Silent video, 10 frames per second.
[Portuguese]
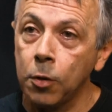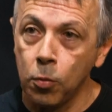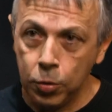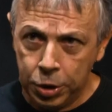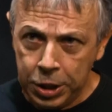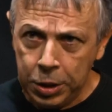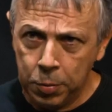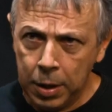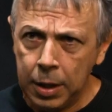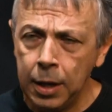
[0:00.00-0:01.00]

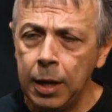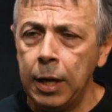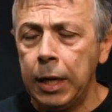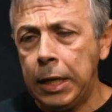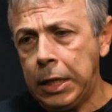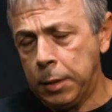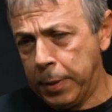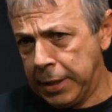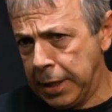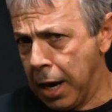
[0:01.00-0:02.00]
contínua em
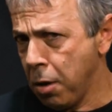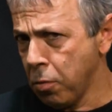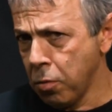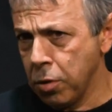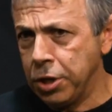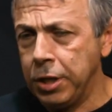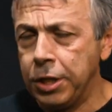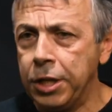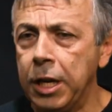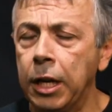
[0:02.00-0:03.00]
especial hoje em
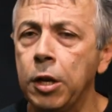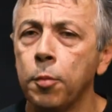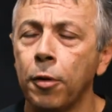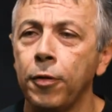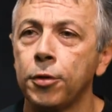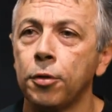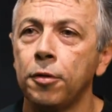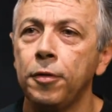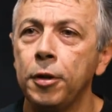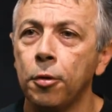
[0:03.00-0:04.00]
dia que o professor
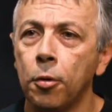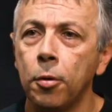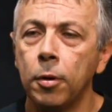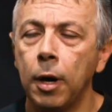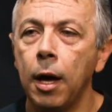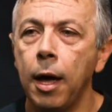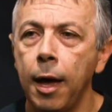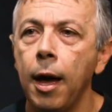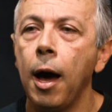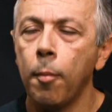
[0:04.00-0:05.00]
virou
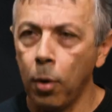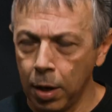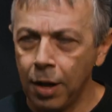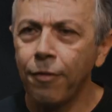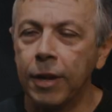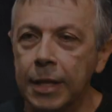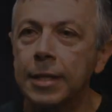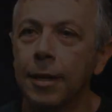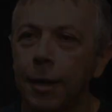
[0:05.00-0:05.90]
é, a bola da vez.